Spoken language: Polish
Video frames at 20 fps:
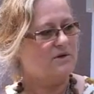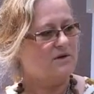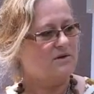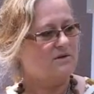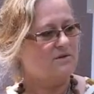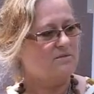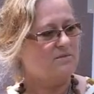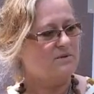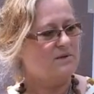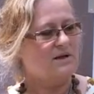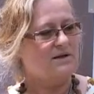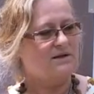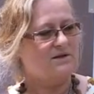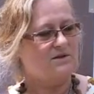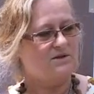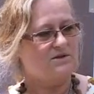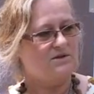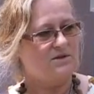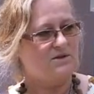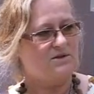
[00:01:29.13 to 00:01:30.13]
jak gdyby dla
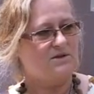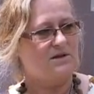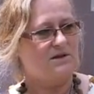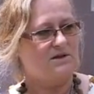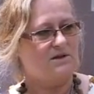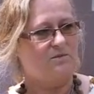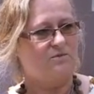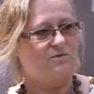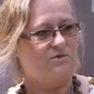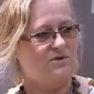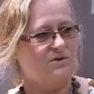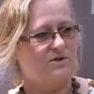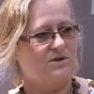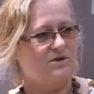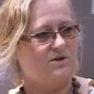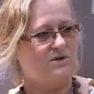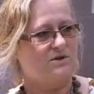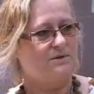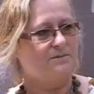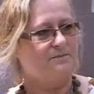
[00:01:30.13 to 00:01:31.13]
tych dzieci, dla tej
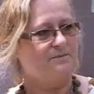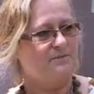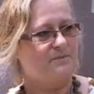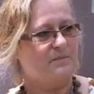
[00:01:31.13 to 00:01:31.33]
młodzieży,